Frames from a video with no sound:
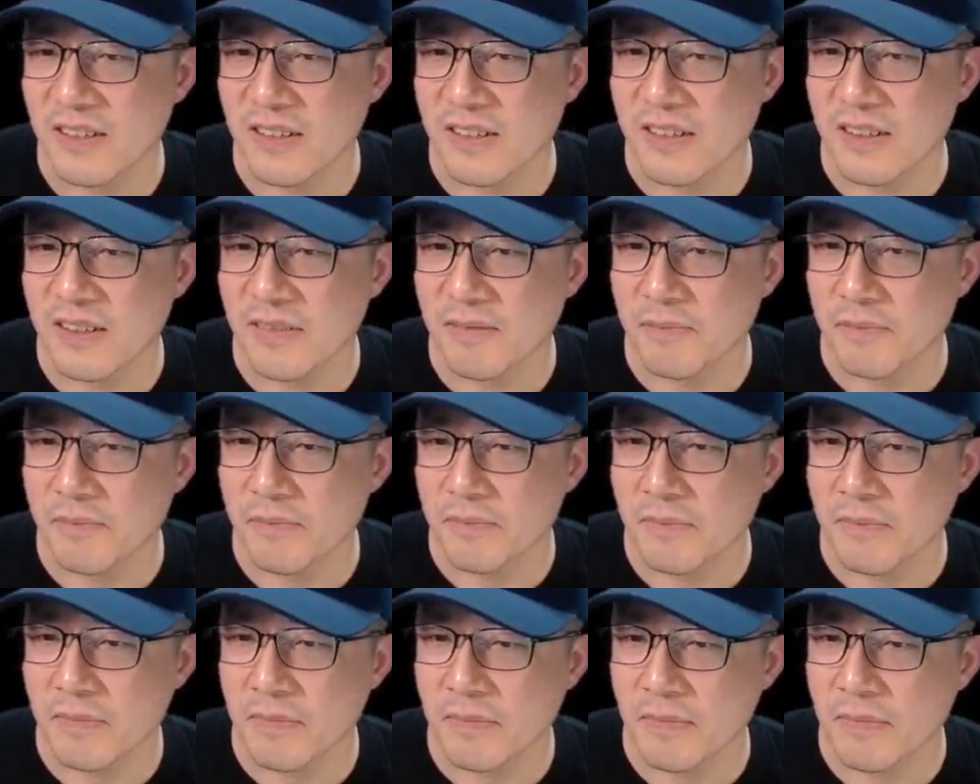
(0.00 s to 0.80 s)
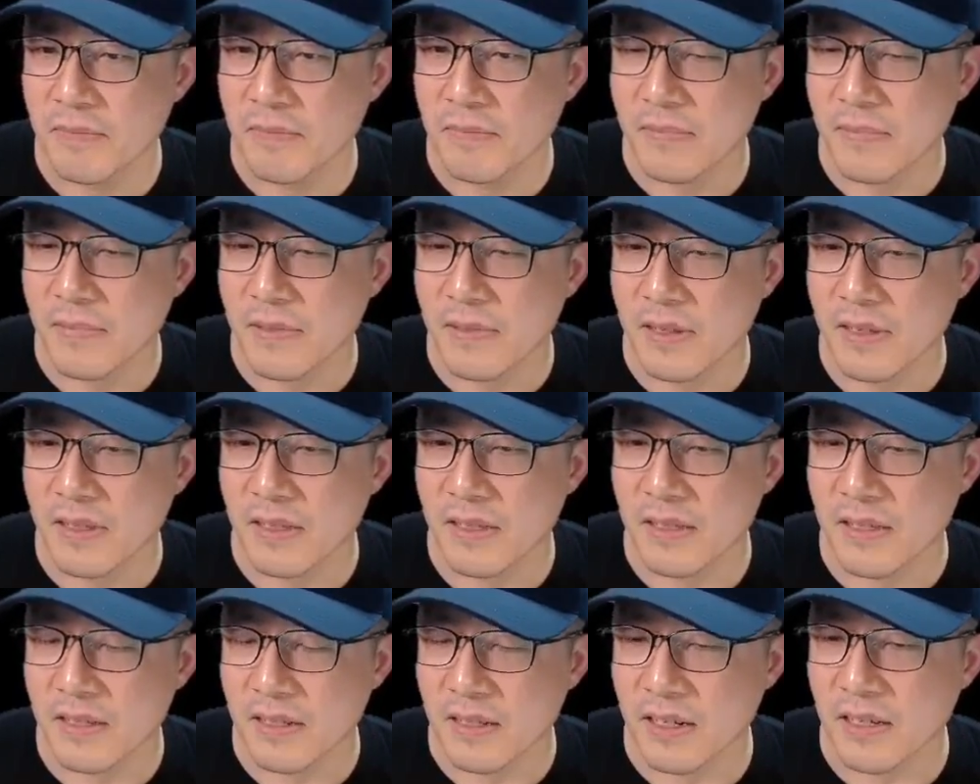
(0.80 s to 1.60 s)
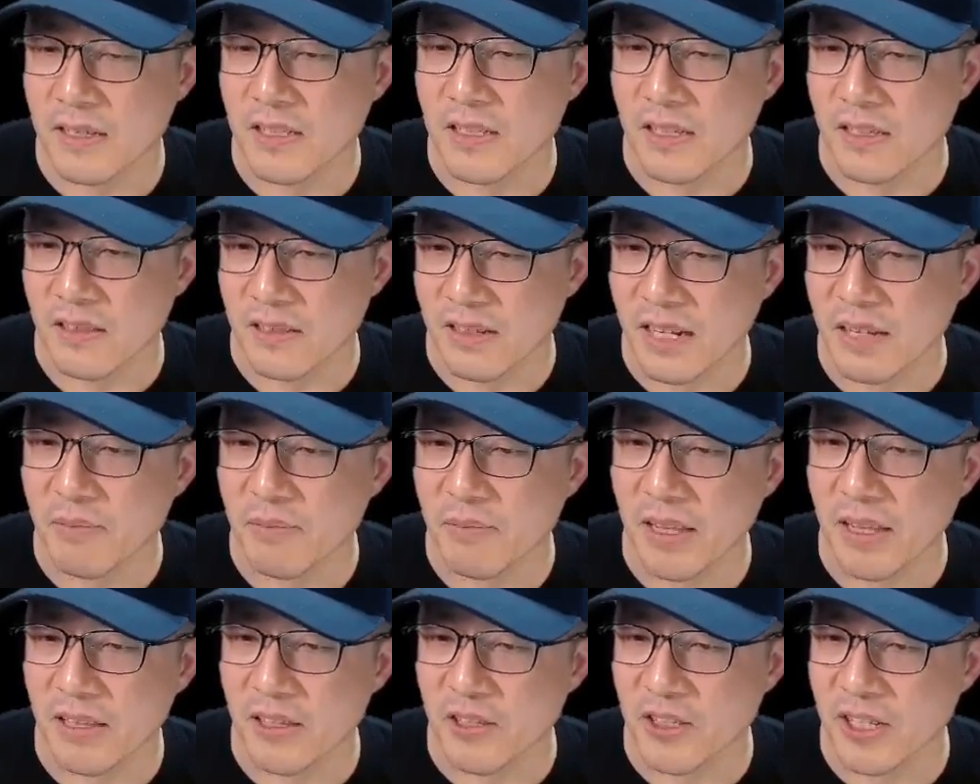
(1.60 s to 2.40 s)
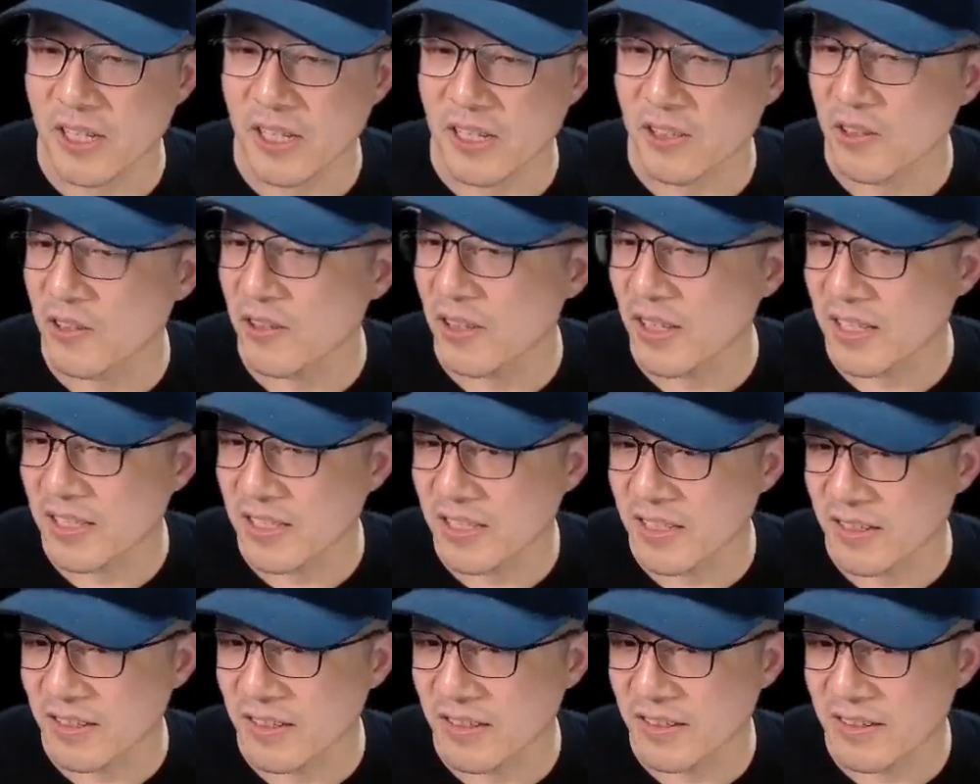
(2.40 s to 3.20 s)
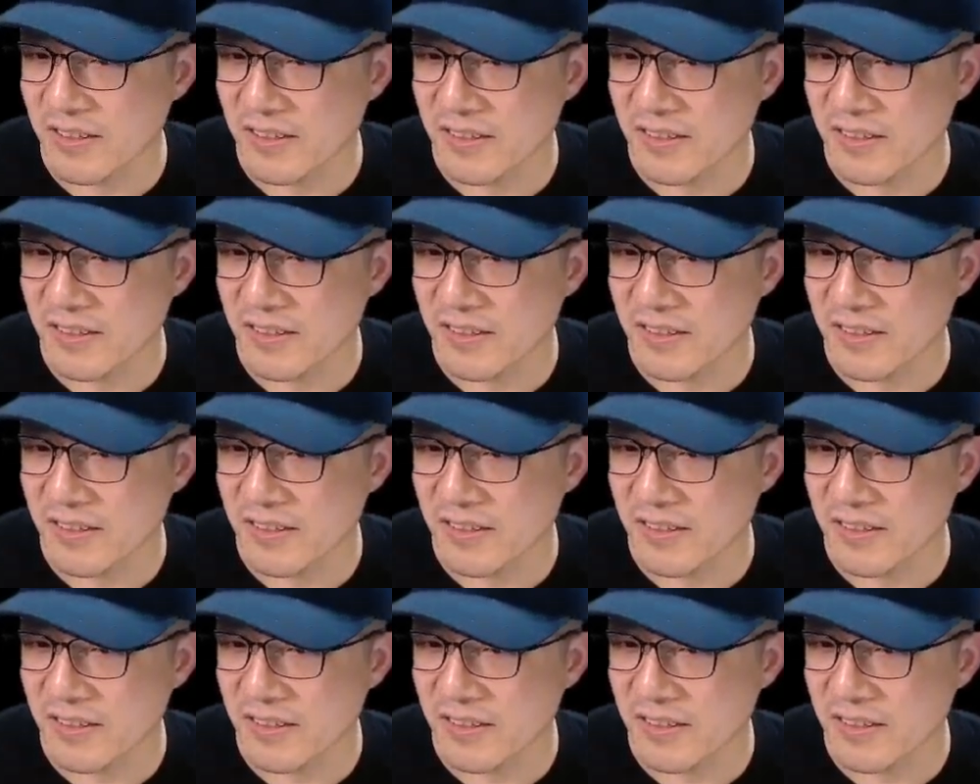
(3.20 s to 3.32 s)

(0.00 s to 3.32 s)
트라이플래너? 그렇죠. 트라이플래너 쉐이더로 돼 있죠.